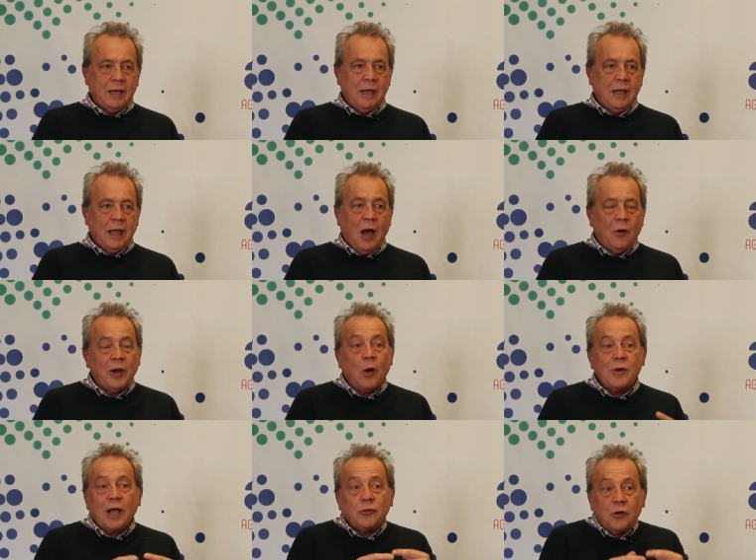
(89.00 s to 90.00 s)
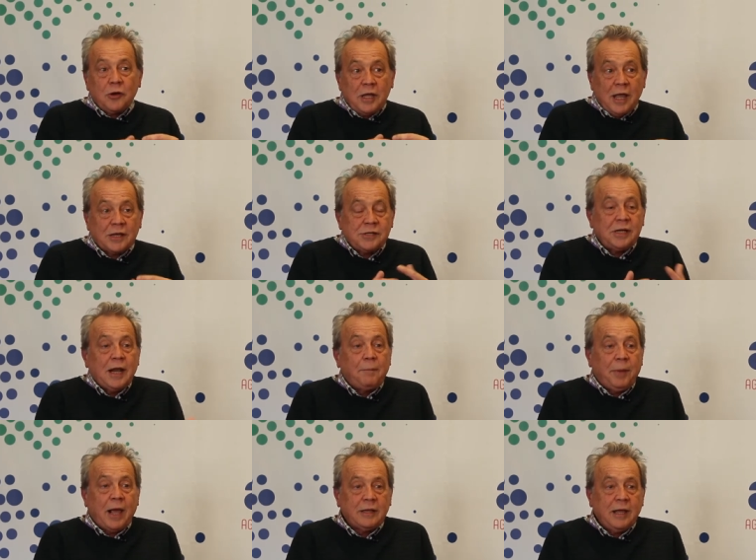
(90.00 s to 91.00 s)
Eh, ahora, una teoría sin
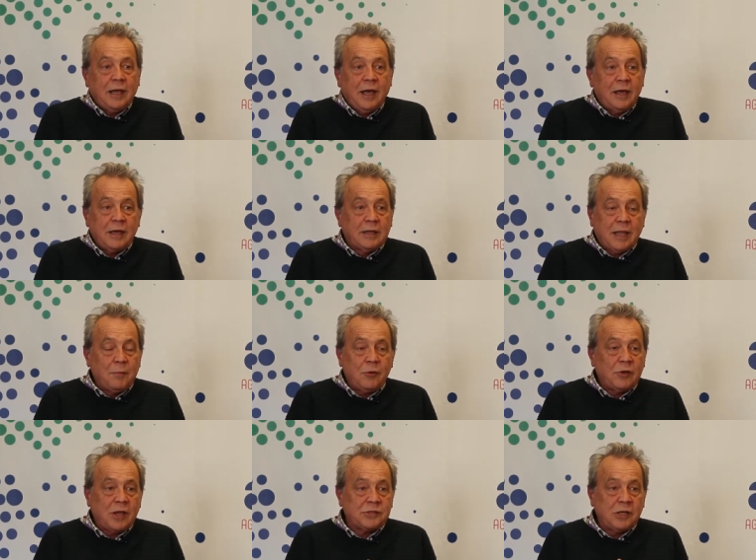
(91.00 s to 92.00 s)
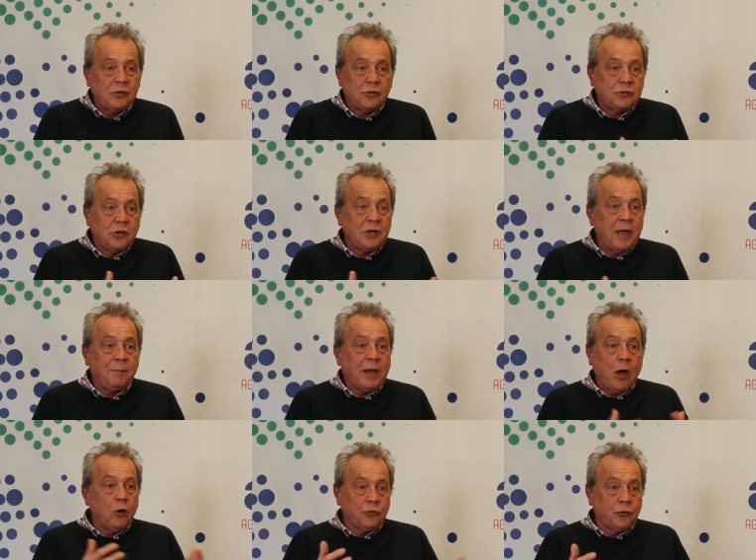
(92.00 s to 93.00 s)
la práctica, estamos haciendo teoría
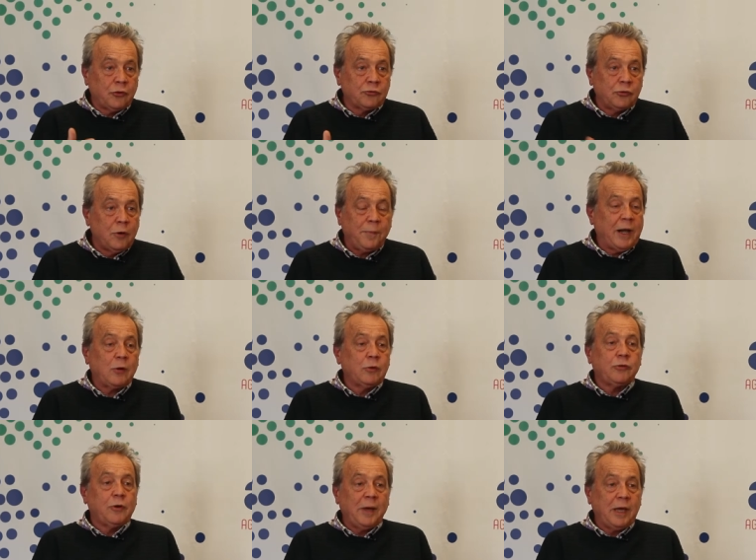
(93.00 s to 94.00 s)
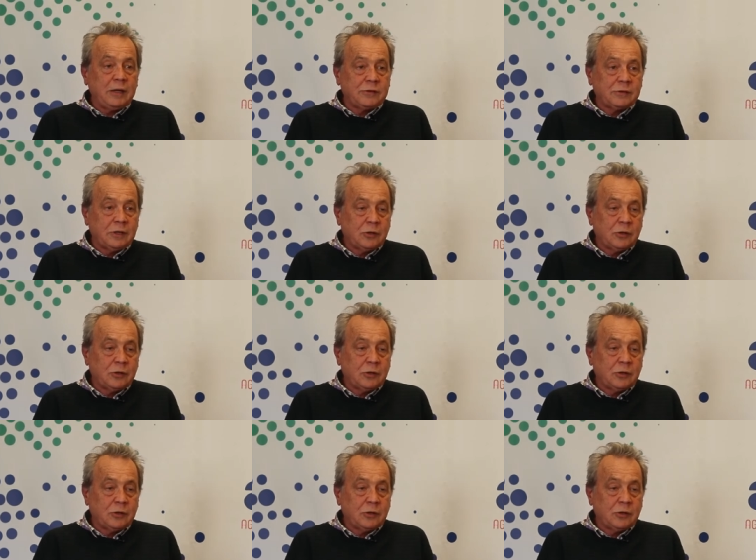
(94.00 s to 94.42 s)
para otros, no para nuestro país.